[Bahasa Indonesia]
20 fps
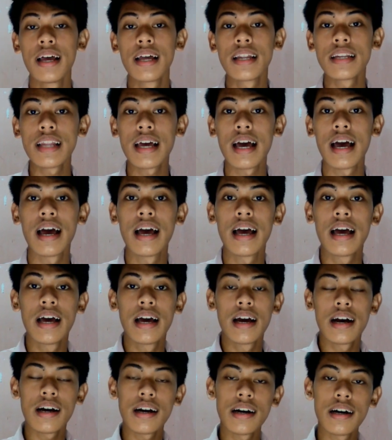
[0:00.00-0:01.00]
Nah
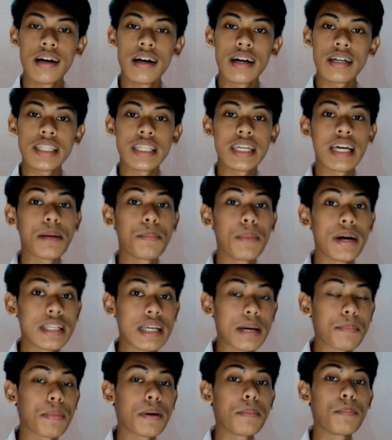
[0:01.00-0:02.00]
uh, ketika
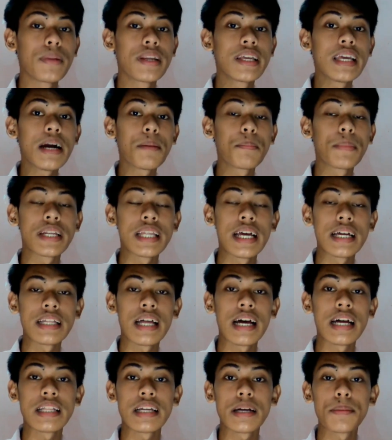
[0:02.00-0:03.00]
banyak pembeli yang
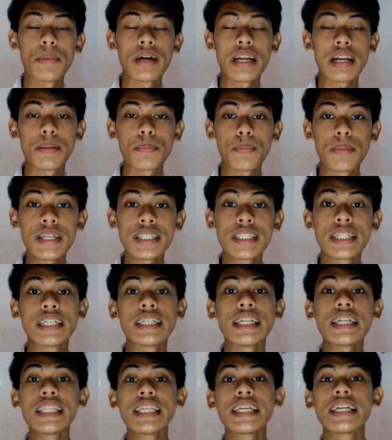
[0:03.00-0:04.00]
berdatangan ke marketplace
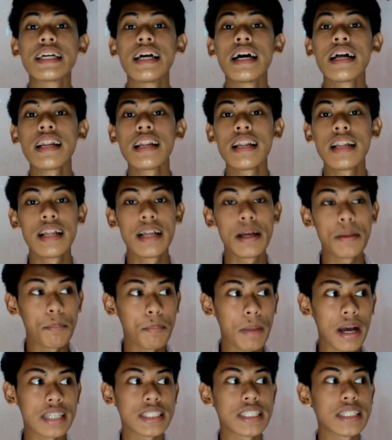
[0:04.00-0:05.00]
kita tinggal
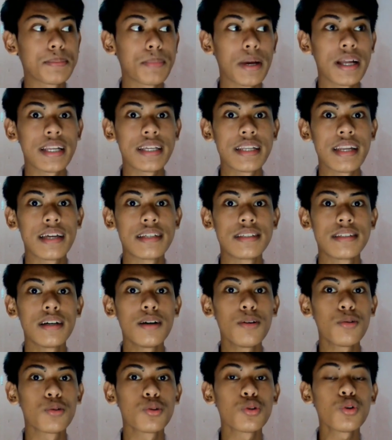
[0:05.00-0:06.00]
maksimalin aja
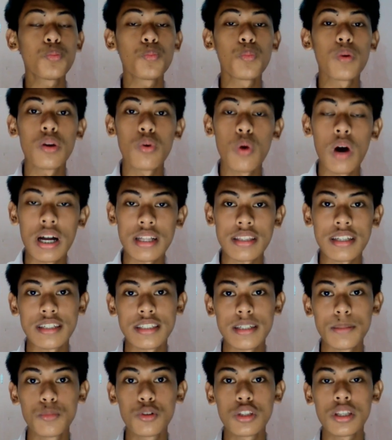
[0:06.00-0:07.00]
untuk peluang
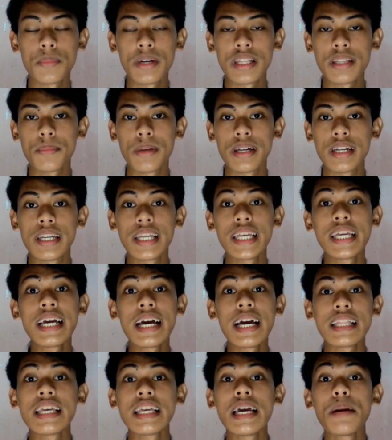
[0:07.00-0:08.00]
tersebut teman-teman.
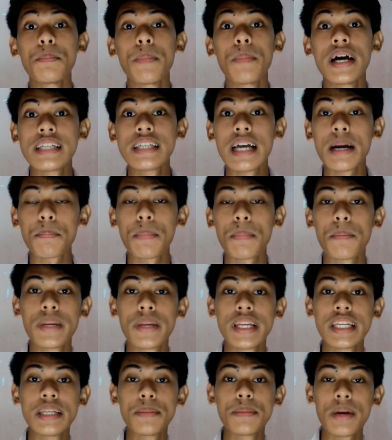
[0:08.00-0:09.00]
Ingat ya banyak
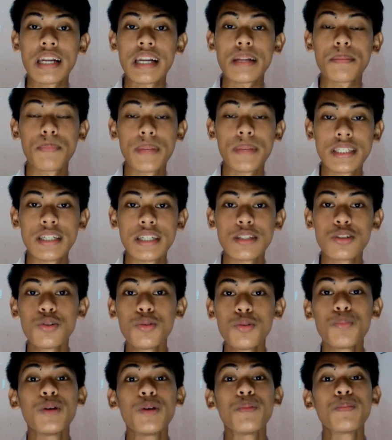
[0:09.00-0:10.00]
pembeli di marketplace itu
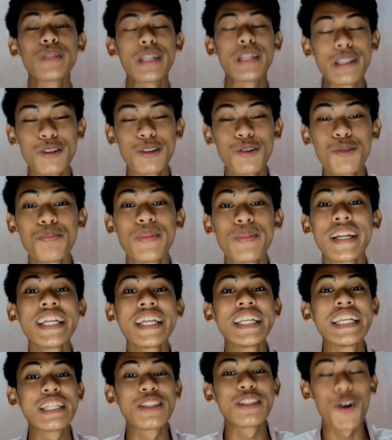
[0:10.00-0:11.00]
belum tentu beli
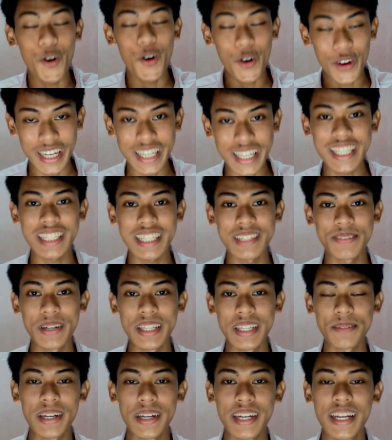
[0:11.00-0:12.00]
di toko kita
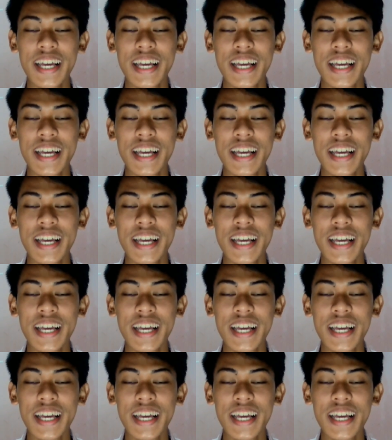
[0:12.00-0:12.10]
teman-teman.